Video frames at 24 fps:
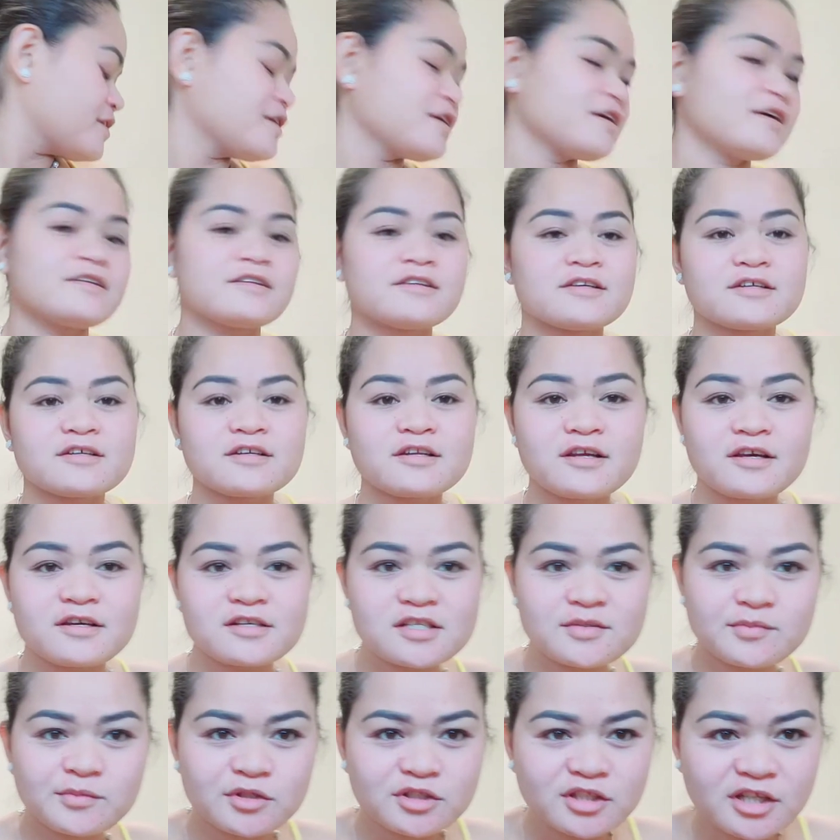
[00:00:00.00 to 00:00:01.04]
Then next,
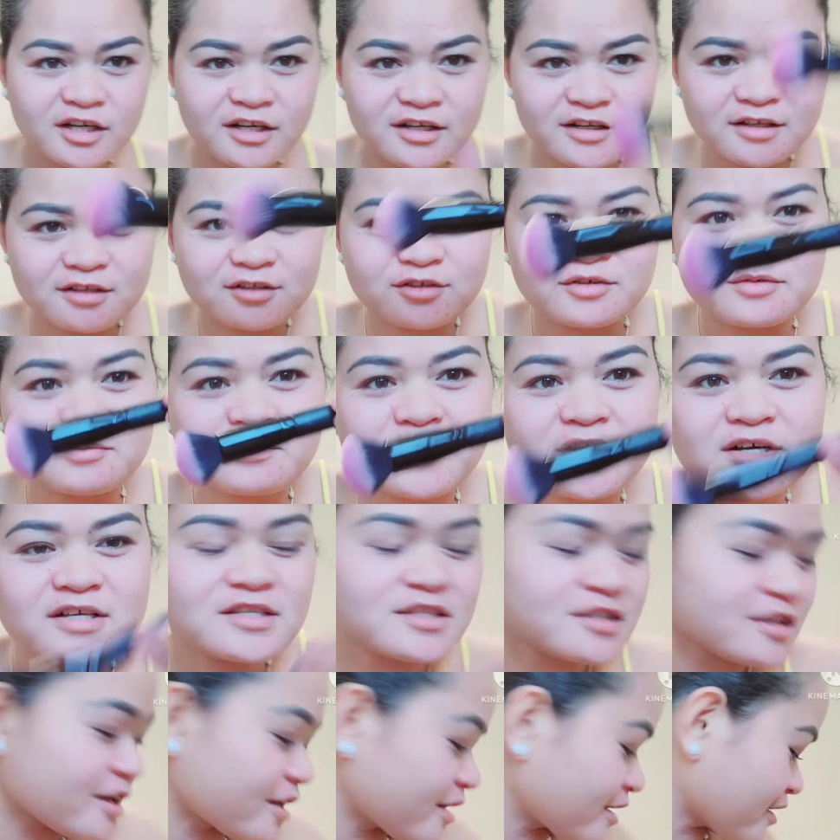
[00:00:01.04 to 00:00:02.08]
butangan na tog
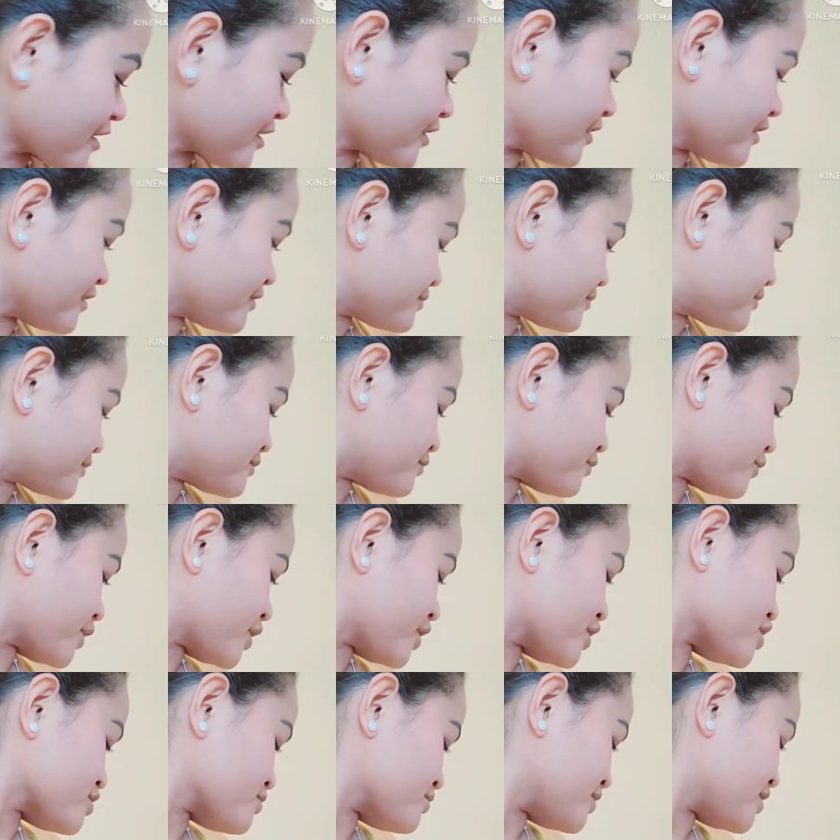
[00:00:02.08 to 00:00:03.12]
mascara. Ah,
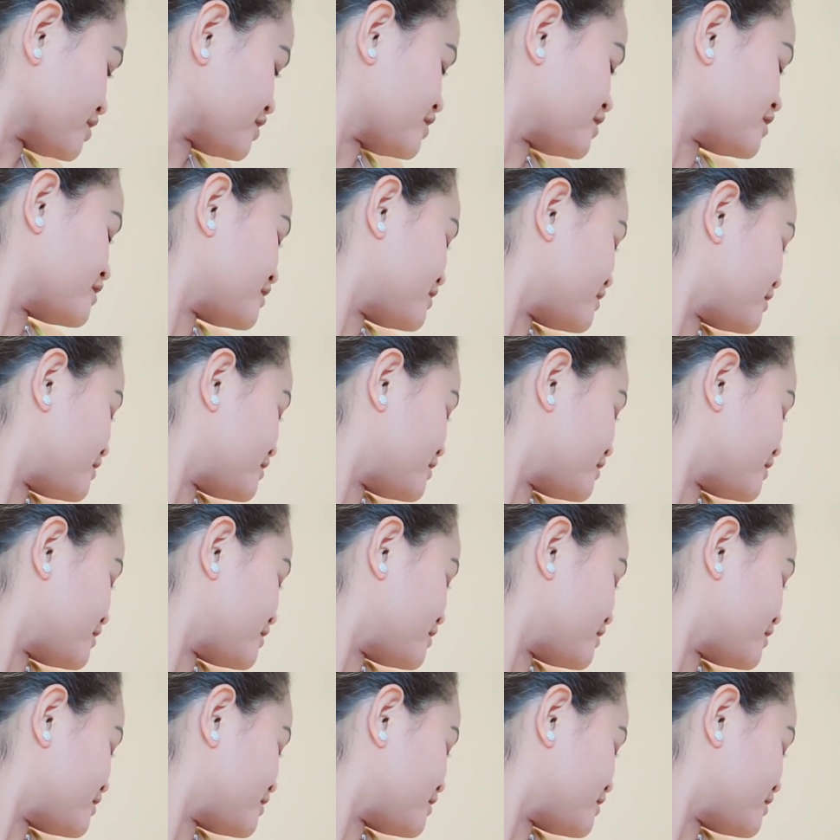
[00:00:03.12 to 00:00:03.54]
brush man eh.